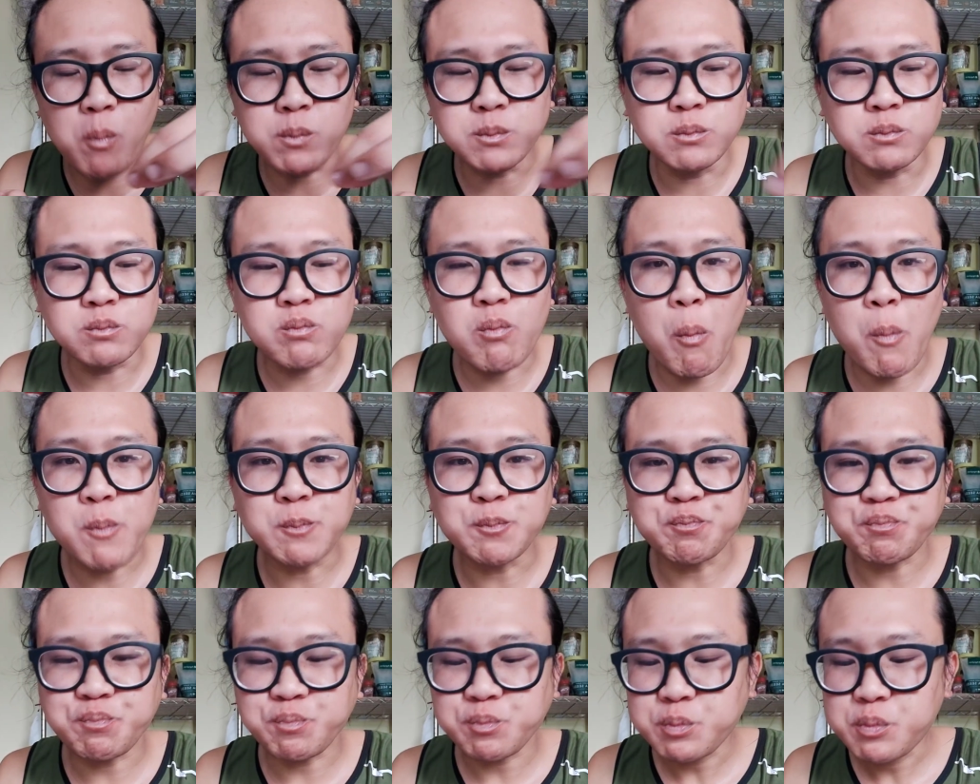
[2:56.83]
Ay,
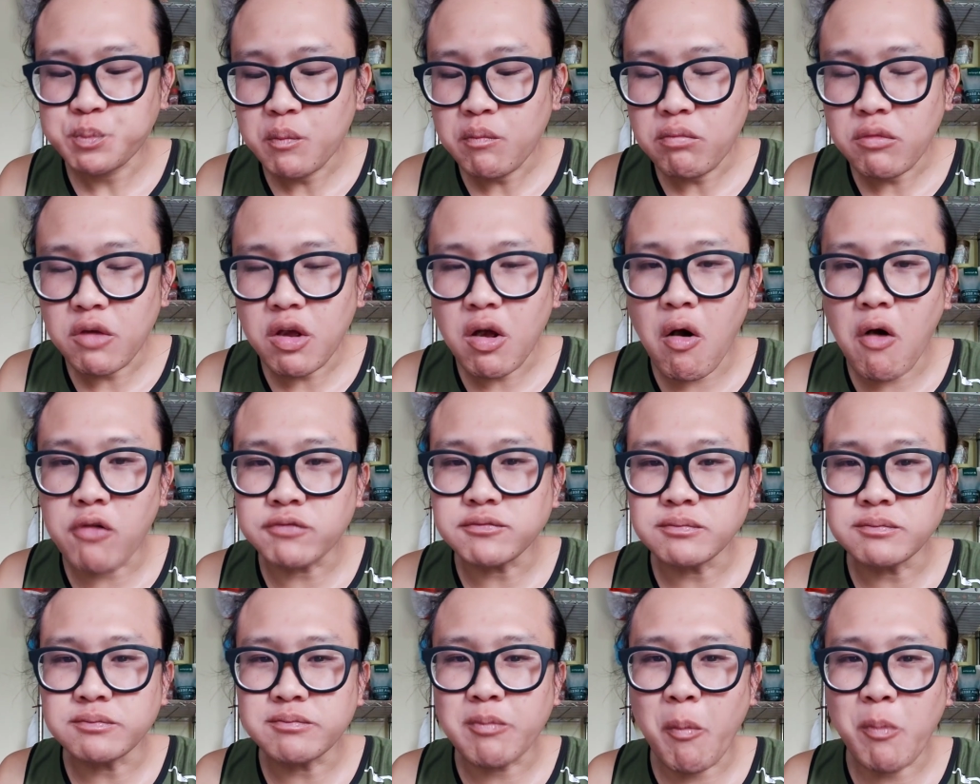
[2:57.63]
habang pino-voice over
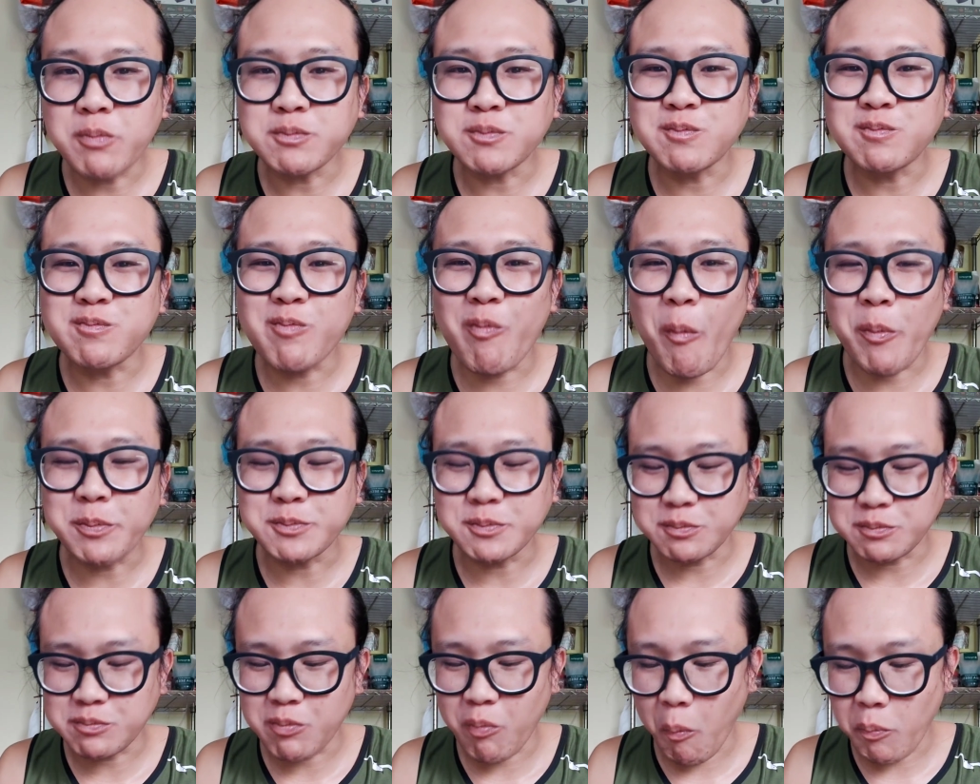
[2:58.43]
ko nga po itong
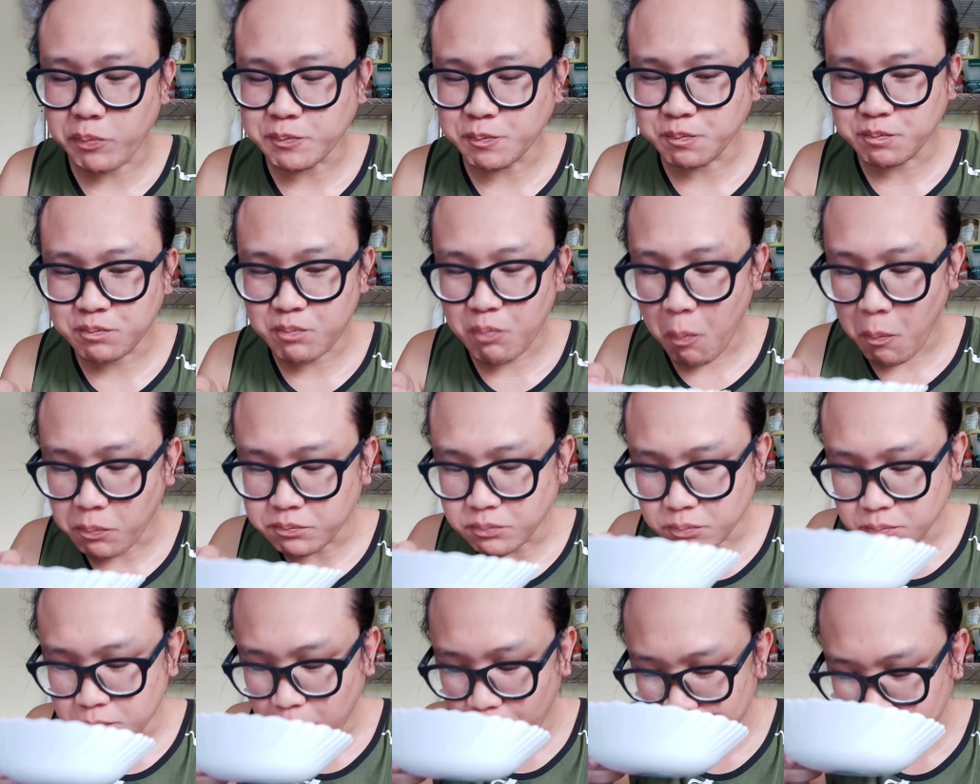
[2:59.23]
videong to, ay
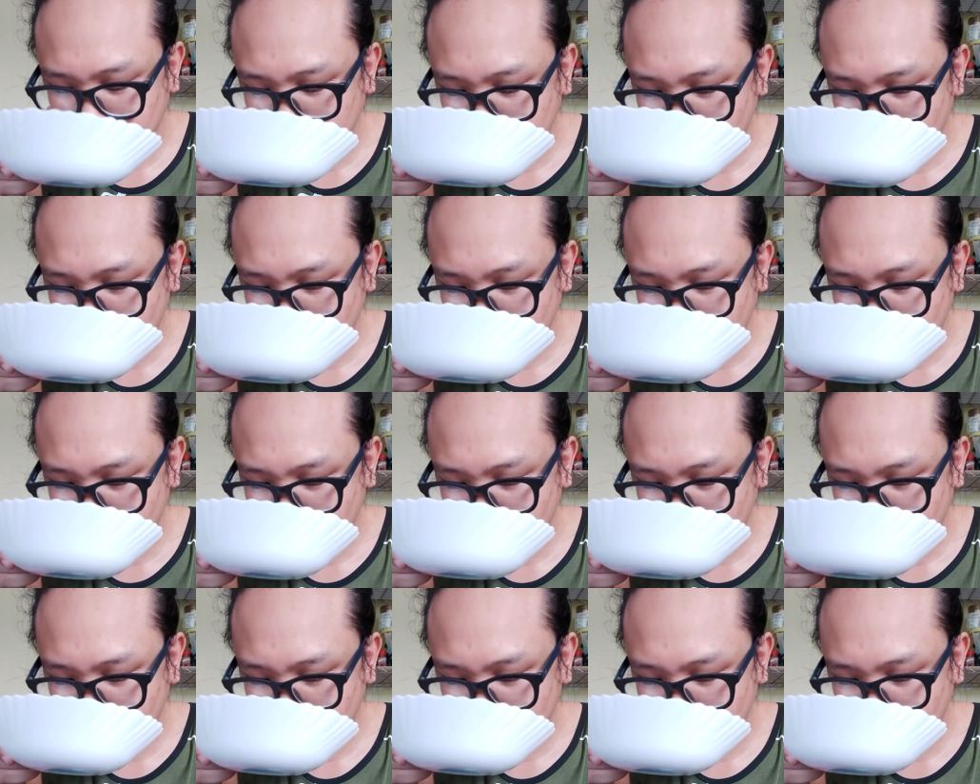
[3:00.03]
natatakam ako't